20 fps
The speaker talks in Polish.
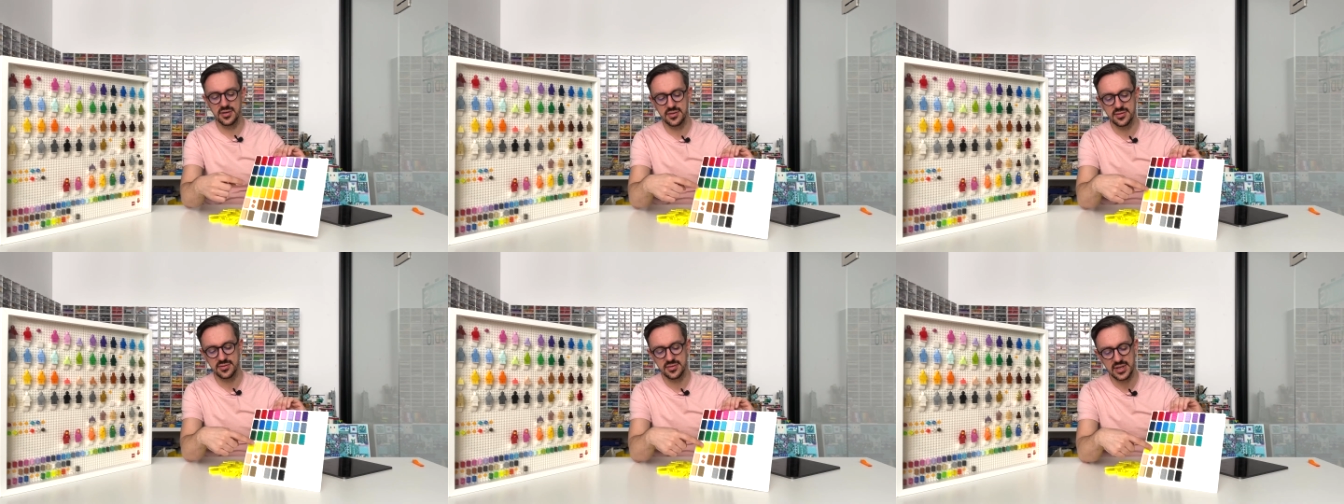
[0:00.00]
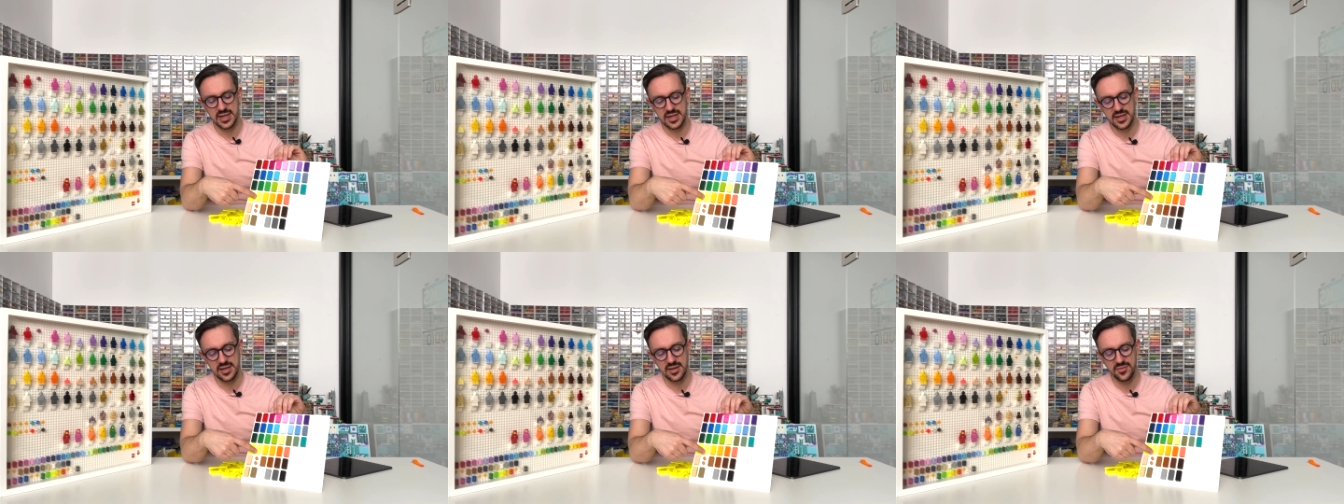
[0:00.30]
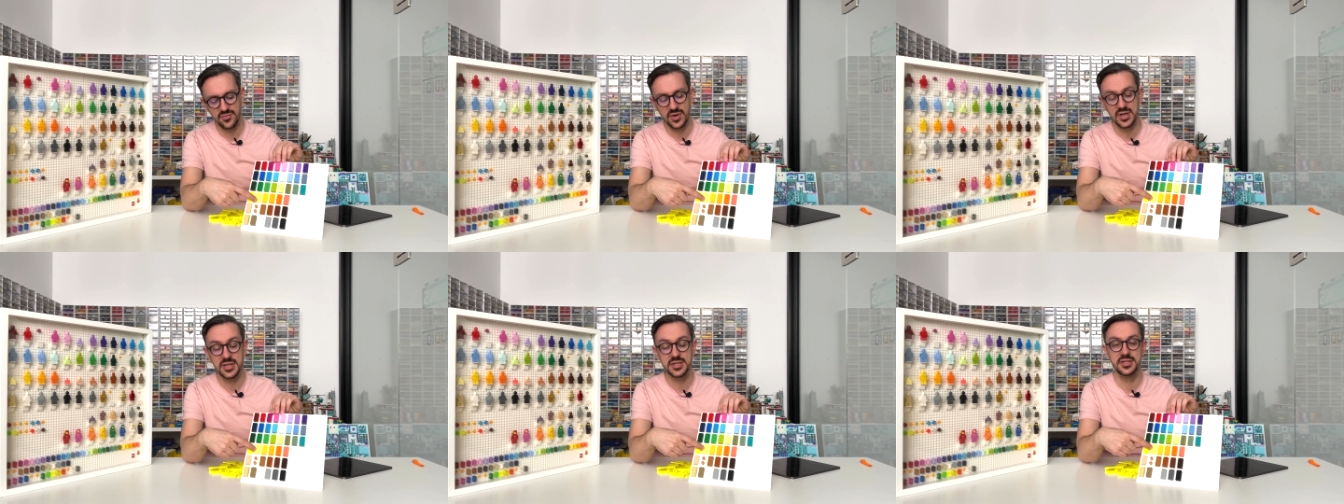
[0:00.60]
taki
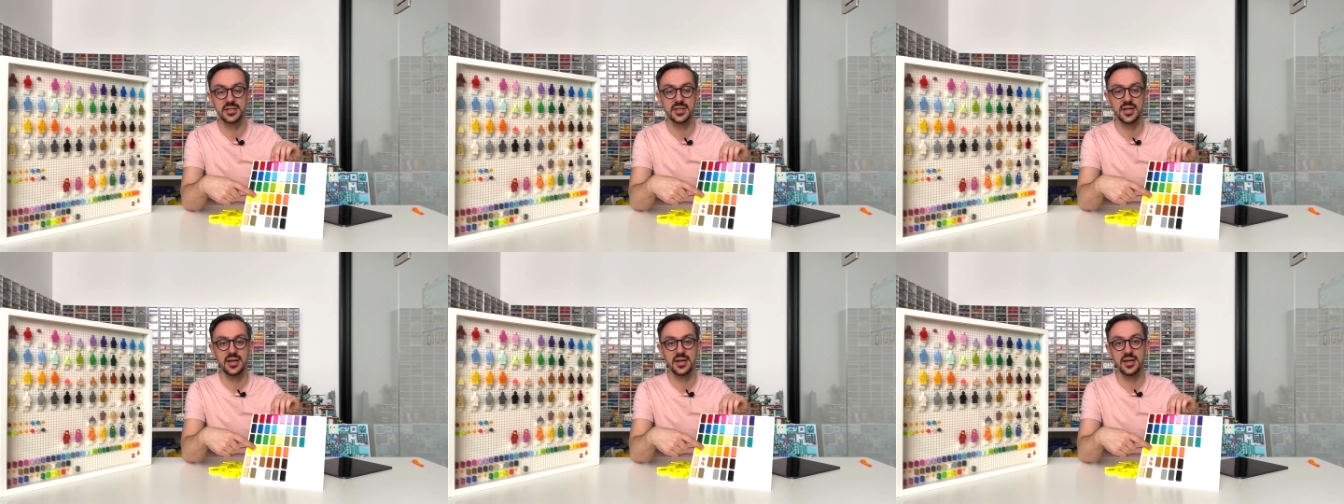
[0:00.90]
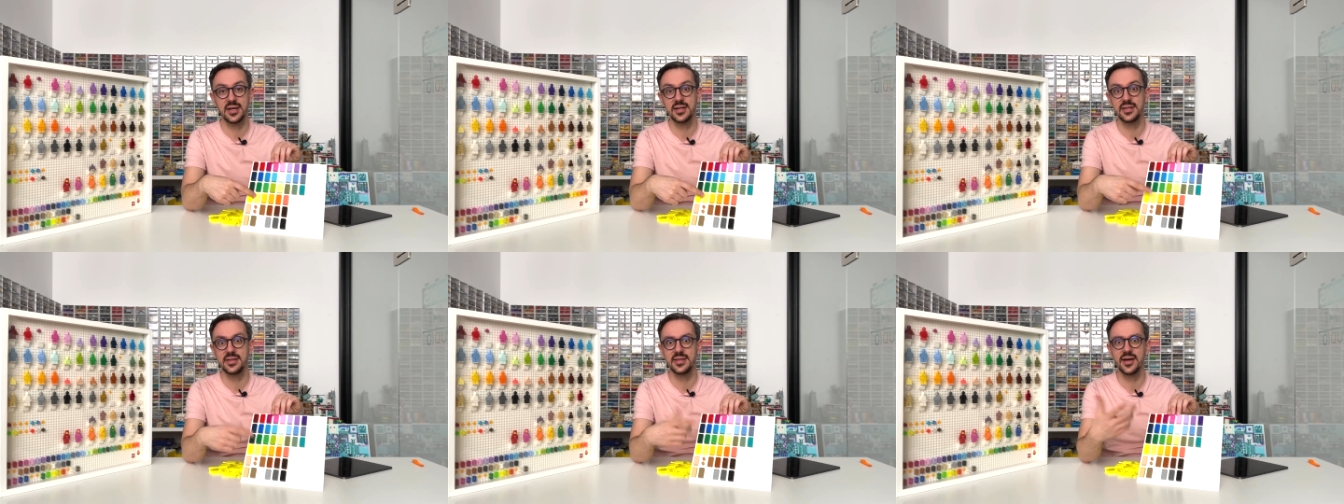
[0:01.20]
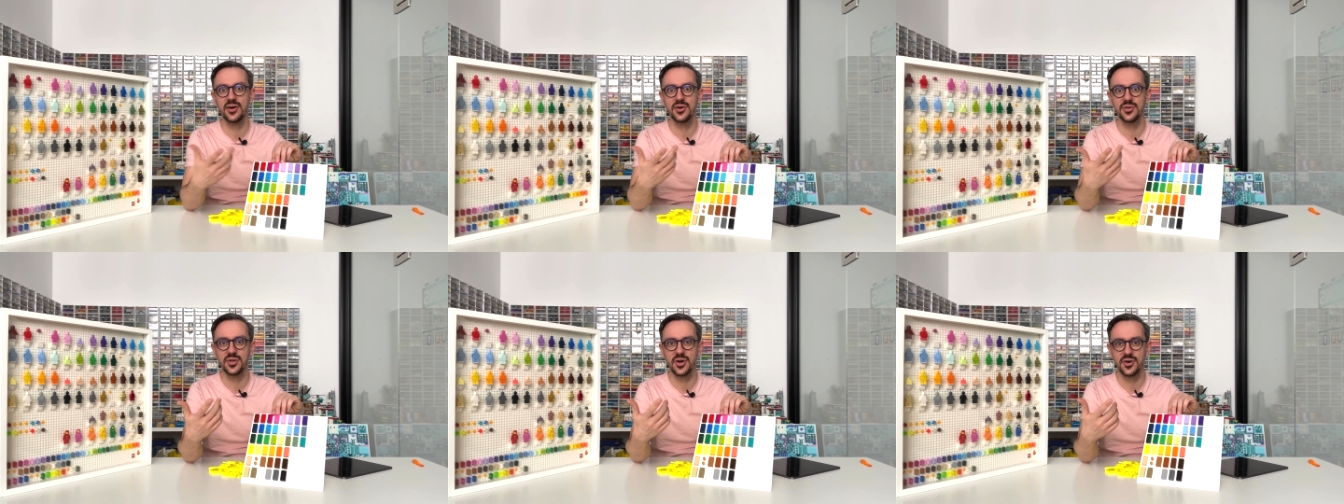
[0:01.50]
właśnie
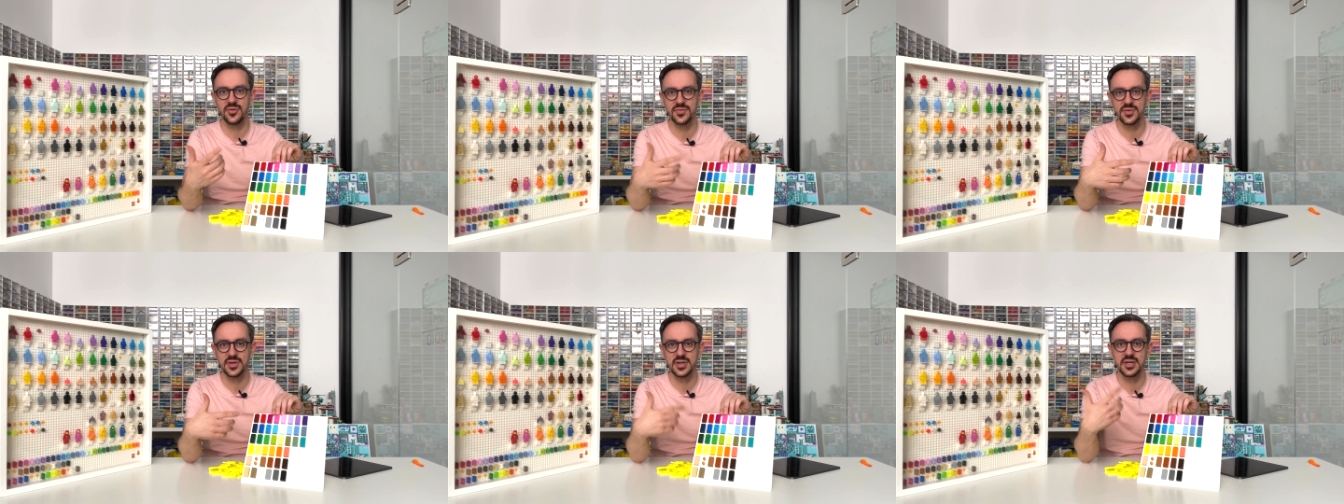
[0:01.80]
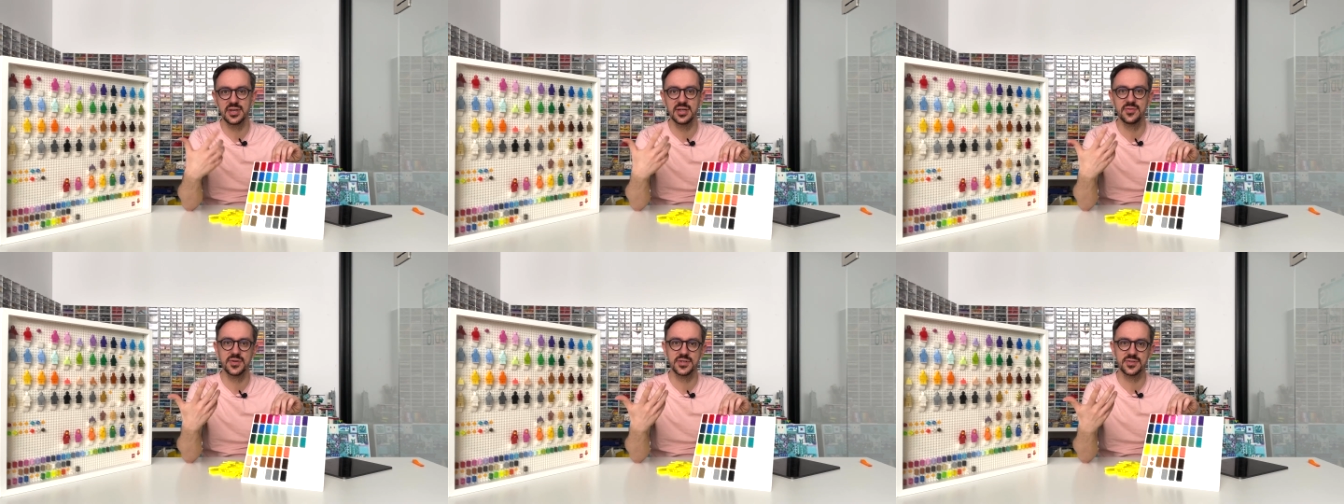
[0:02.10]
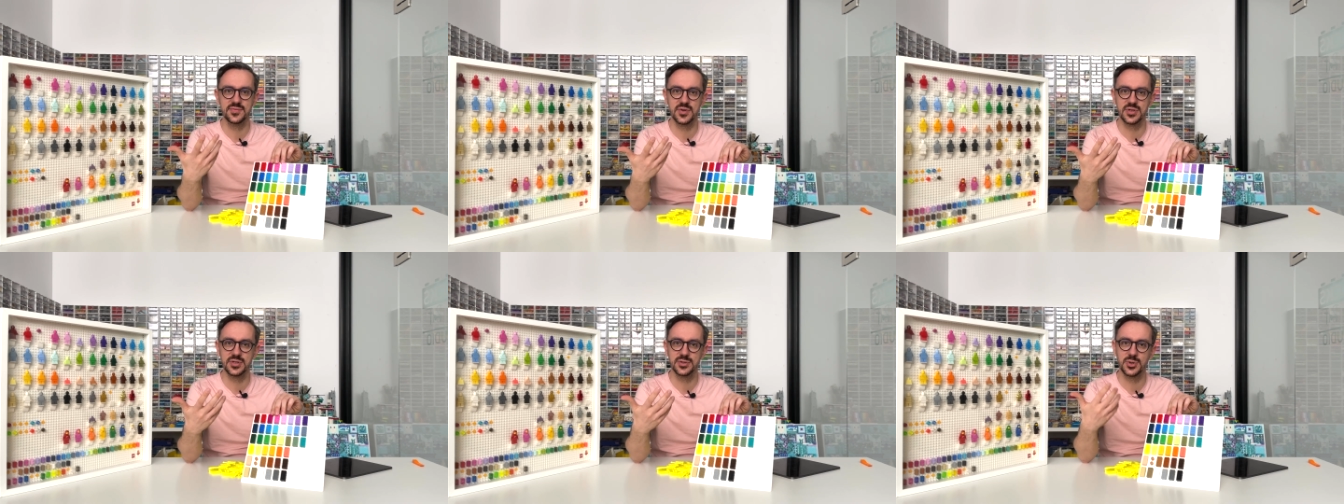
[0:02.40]
neonowy i
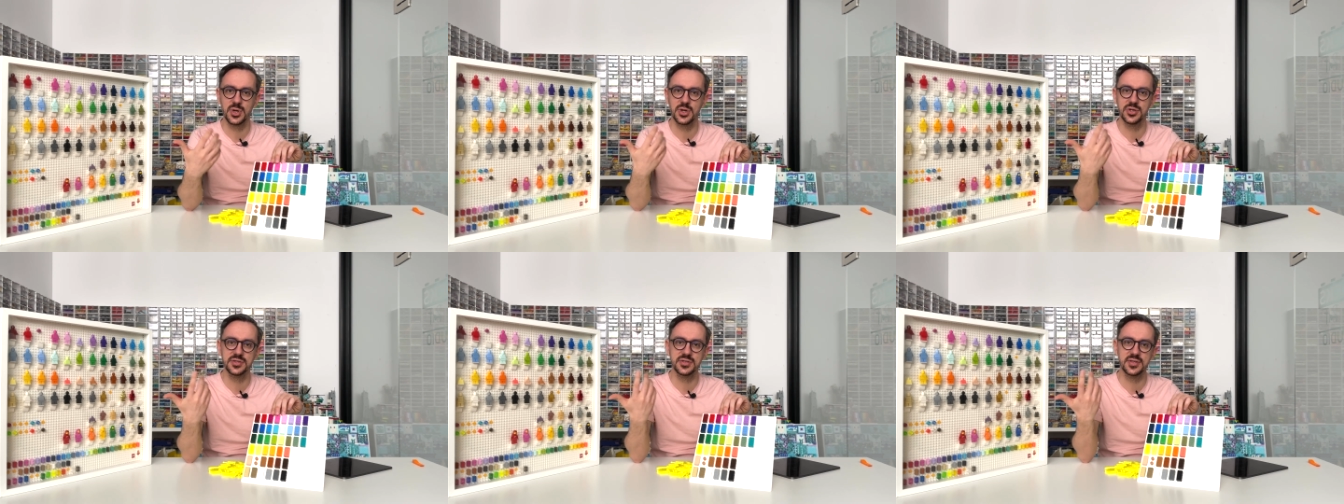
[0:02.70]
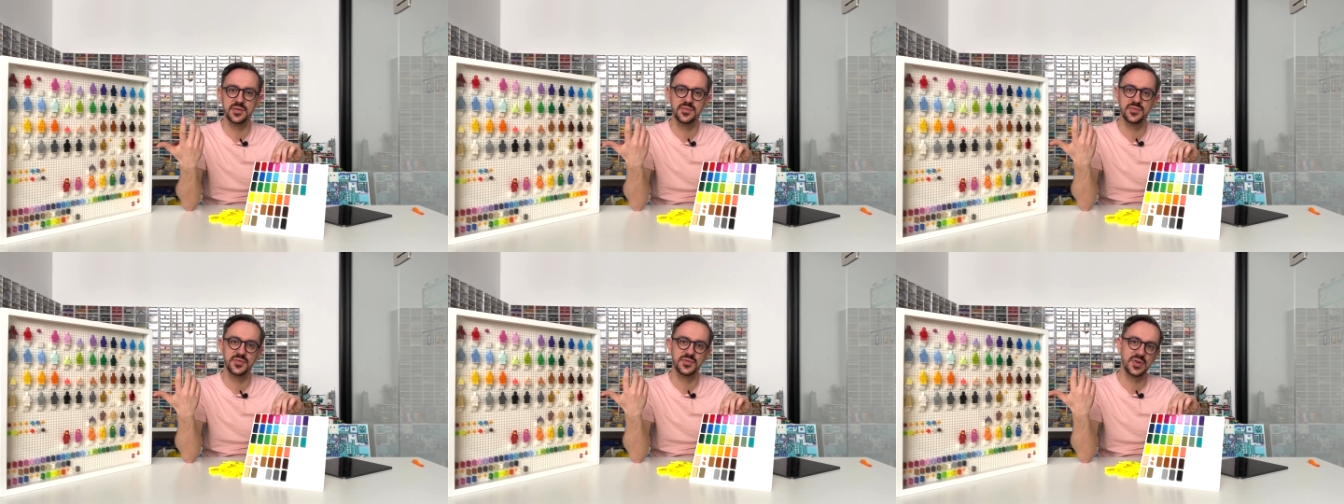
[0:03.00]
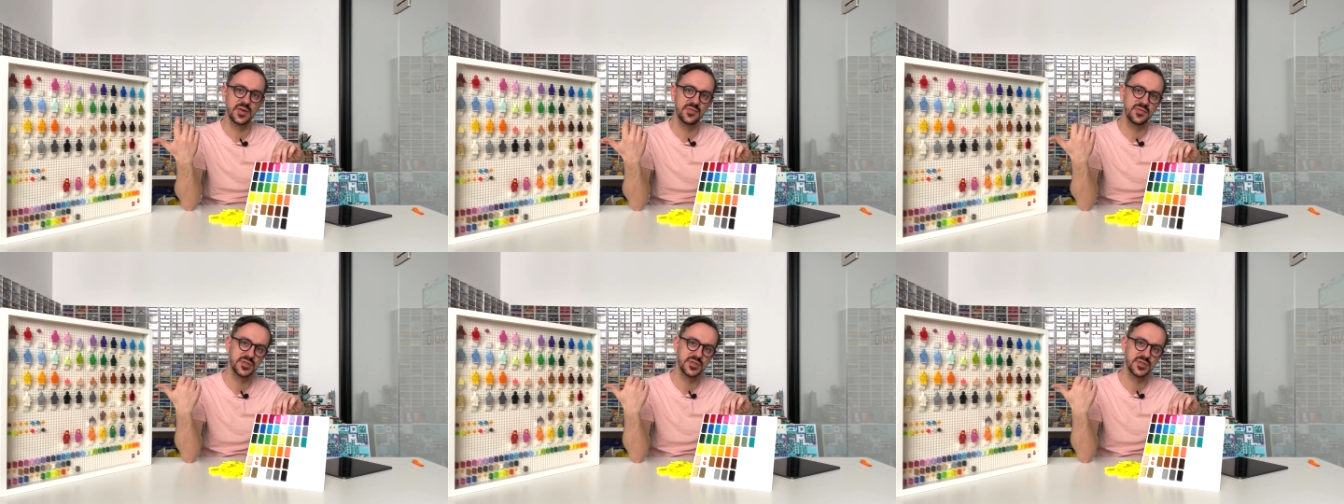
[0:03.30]
fosforyzujący we